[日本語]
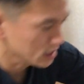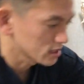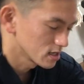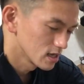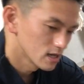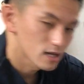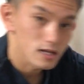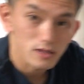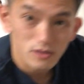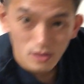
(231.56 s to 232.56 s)
OK、
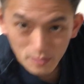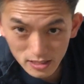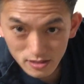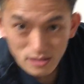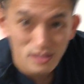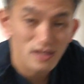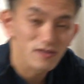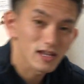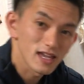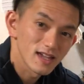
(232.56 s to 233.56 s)
伸ばす、
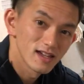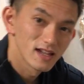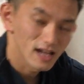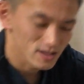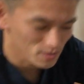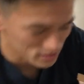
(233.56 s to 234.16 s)
OK、はい、伸